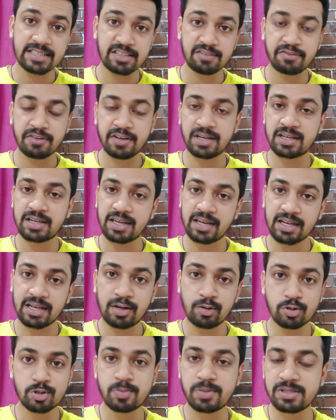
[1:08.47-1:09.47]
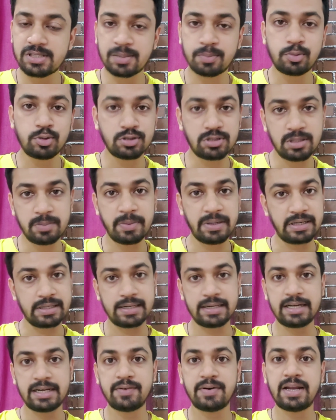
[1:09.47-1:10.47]
कैसा फेयर करेगा उस पर सब कुछ डिपेंड
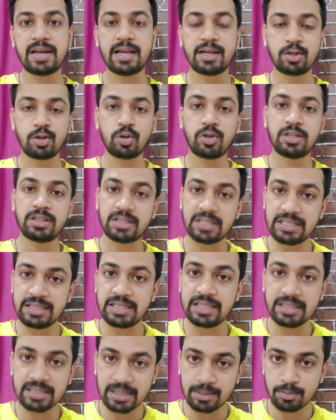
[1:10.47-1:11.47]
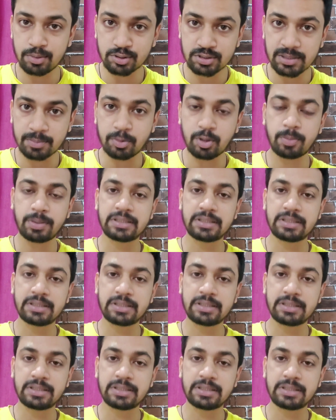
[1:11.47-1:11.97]
करने वाला है क्योंकि तीन दिन का हम लोग सबको